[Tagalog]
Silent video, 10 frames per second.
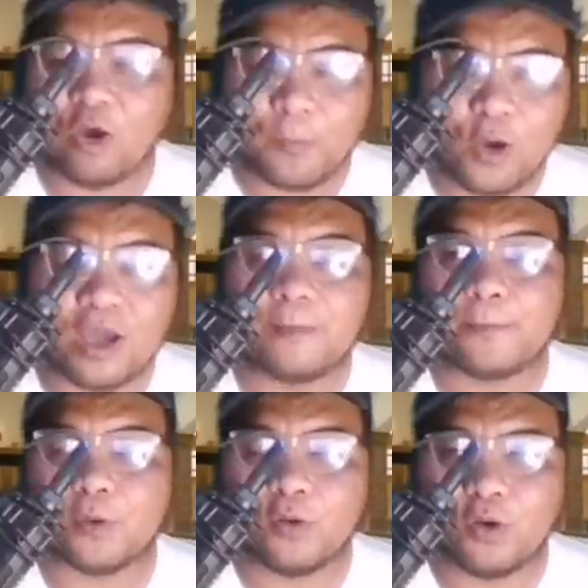Ako
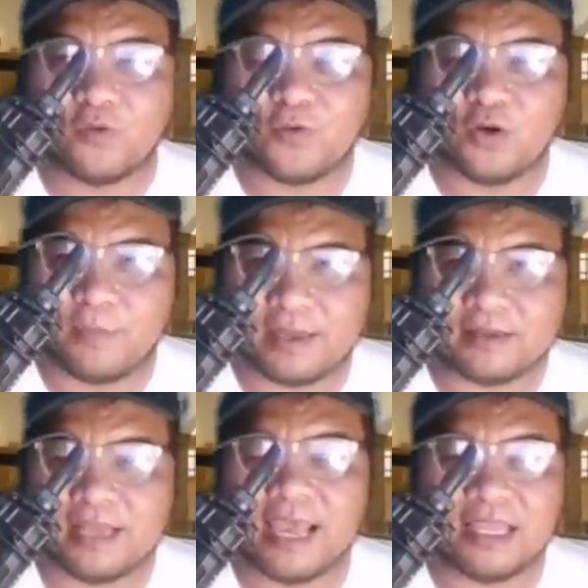po ay
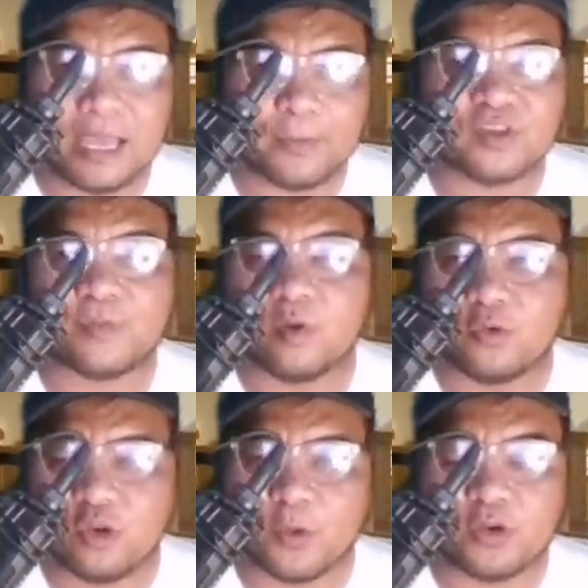pro-government dahil nga po
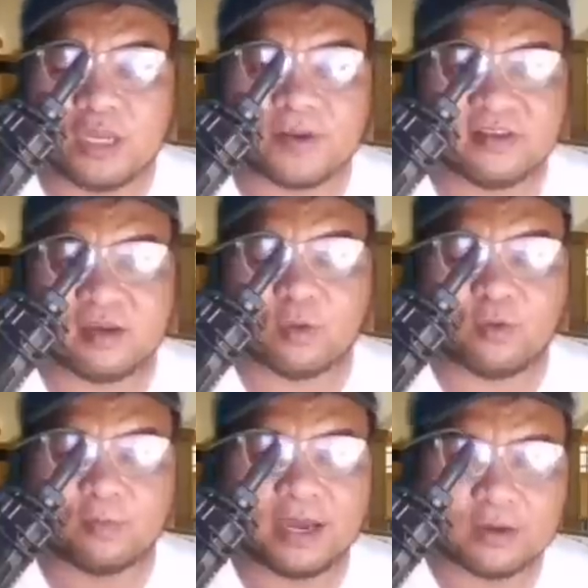sa pamumuno po ni
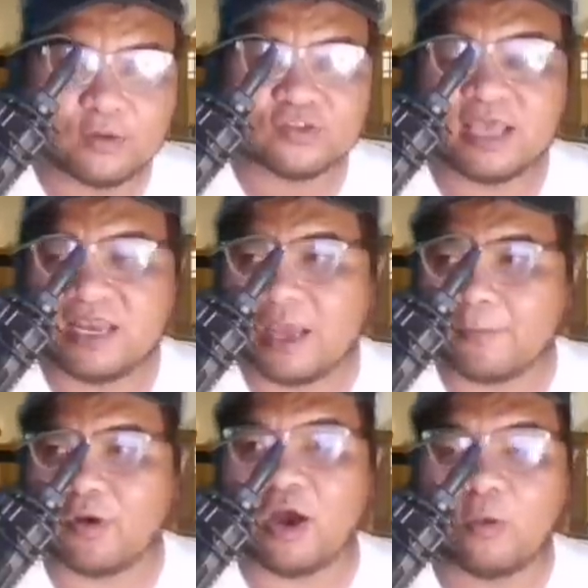President Bongbong
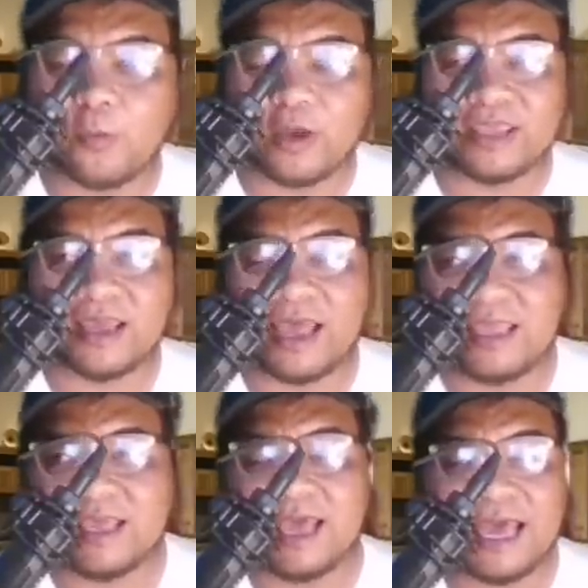Marcos dahil nga po
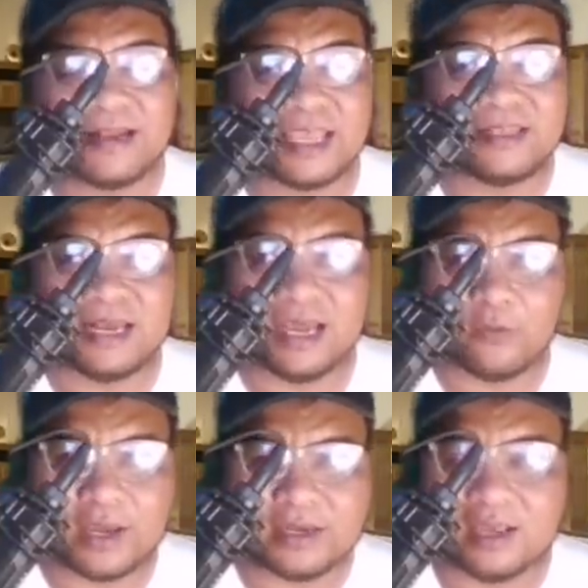ako po ay, ay
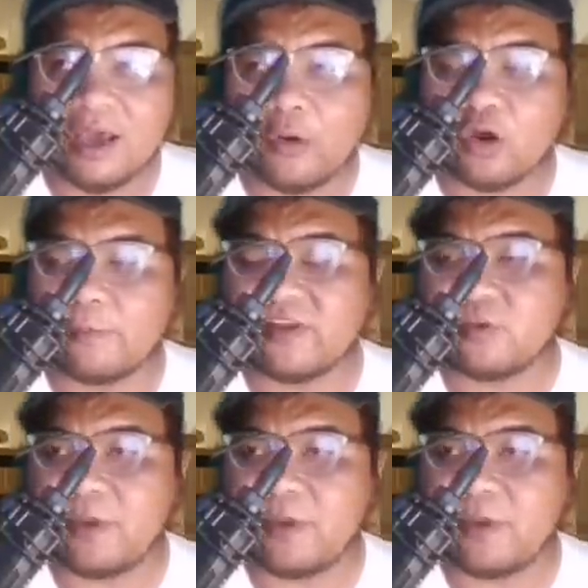anti-dilawan.